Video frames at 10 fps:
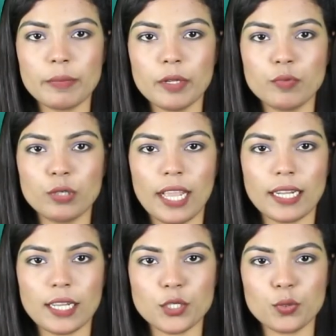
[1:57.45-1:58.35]
জামালপুর
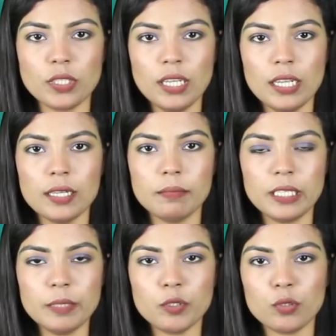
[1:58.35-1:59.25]
এক আসনে
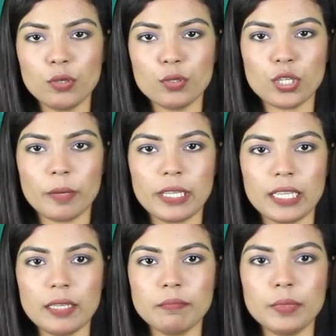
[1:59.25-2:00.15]
বিএনপি দলীয় সাবেক
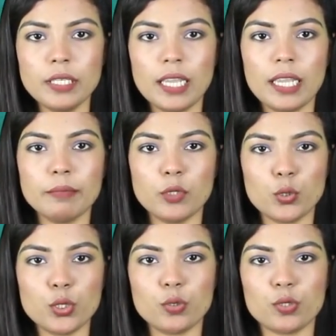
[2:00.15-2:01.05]
এমপি এম
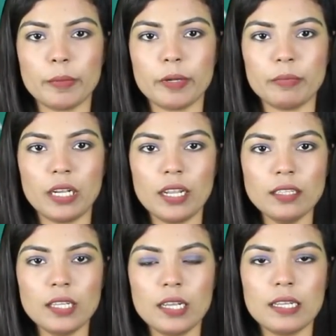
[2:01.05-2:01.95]
রশিদুজ্জামান
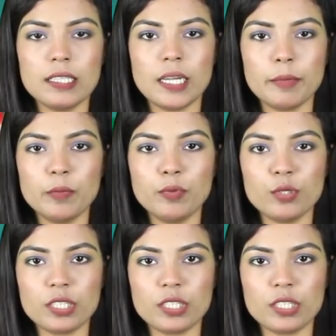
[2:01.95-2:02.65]
মিল্লাত জামালপুর